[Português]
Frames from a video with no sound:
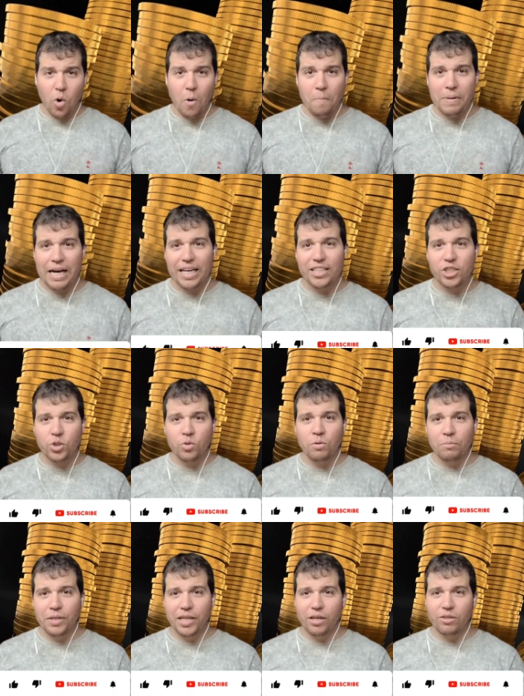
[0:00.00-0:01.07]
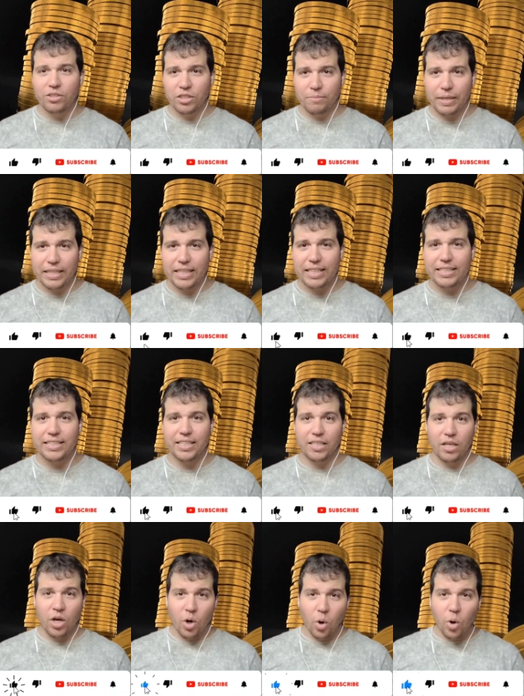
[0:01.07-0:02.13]
com mais de 1 milhão de
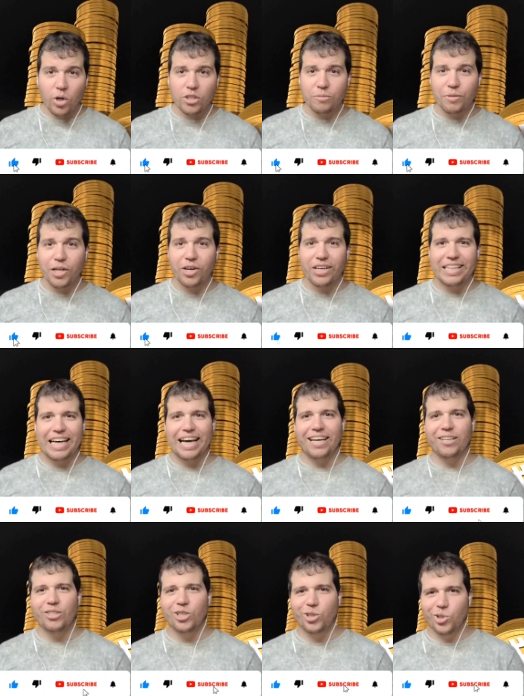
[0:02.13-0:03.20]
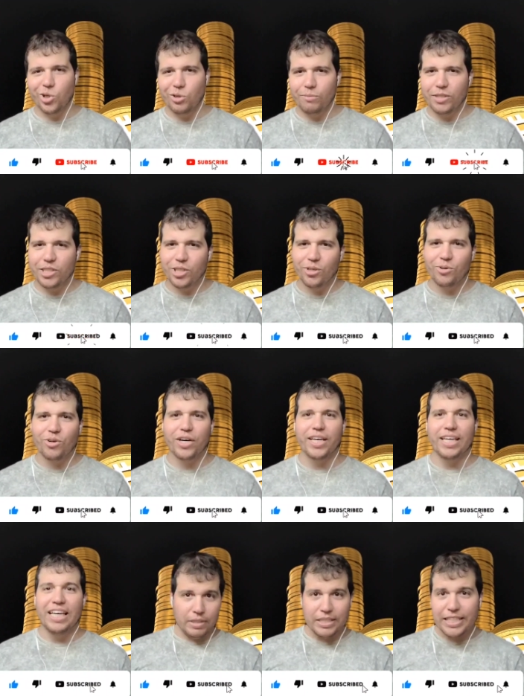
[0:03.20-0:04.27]
BTC, os milionários do
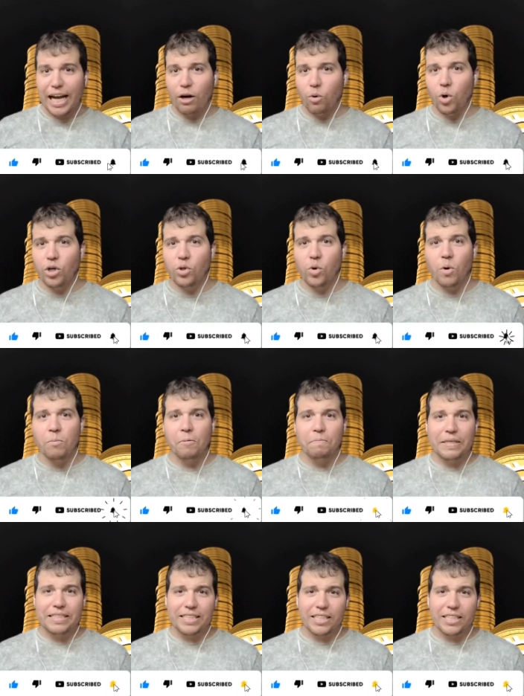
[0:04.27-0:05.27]
Bitcoin. De acordo com uma